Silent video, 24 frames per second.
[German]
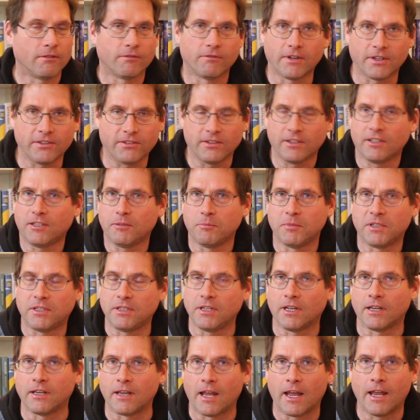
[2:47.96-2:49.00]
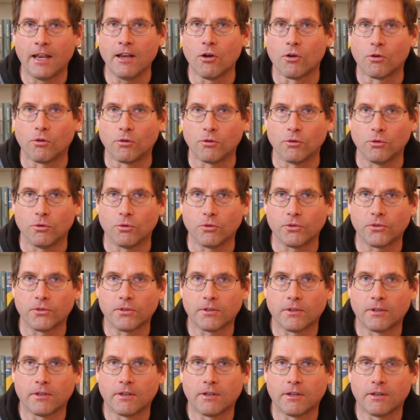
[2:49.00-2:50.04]
was ist mit ihren Erinnerungen los?
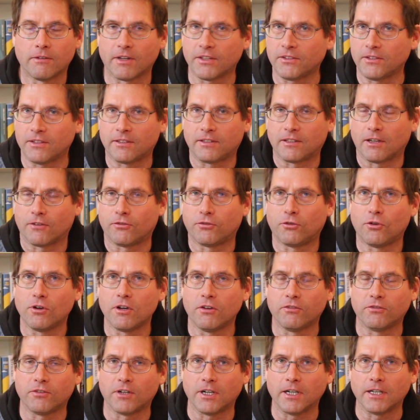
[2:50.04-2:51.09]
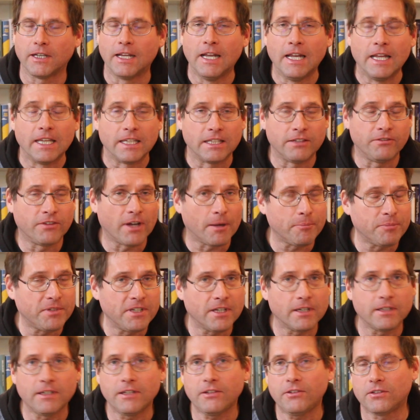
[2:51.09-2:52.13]
Was ist da vorgefallen? Sie war
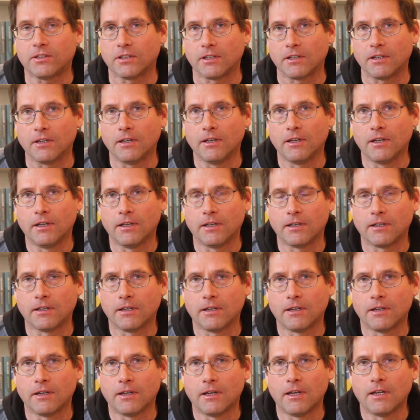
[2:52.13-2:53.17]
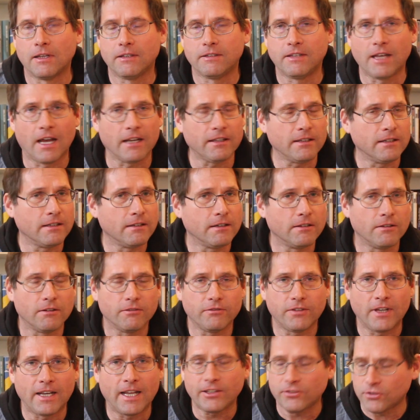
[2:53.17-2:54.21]
Pianistin. Sie hat eine
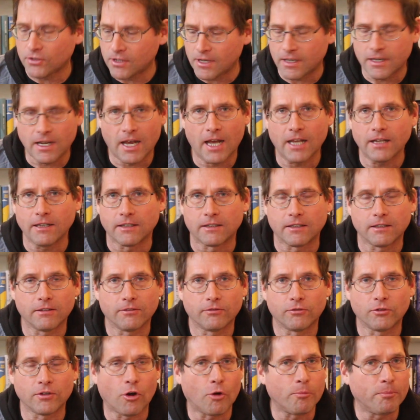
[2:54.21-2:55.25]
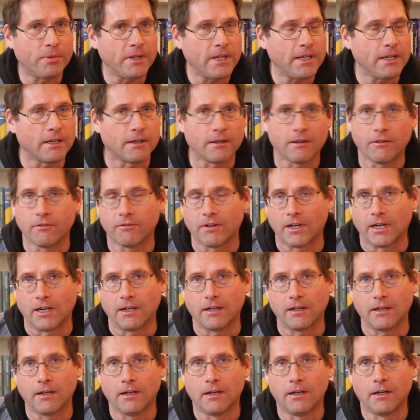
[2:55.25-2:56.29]
Verletzung an der Hand, wo eine OP
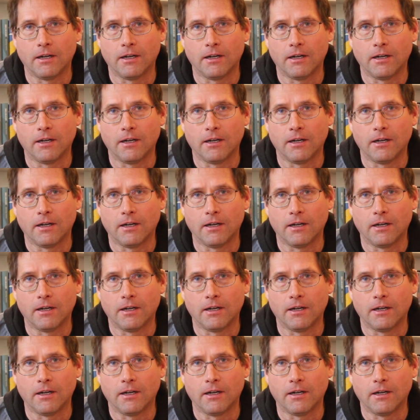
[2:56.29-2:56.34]
war.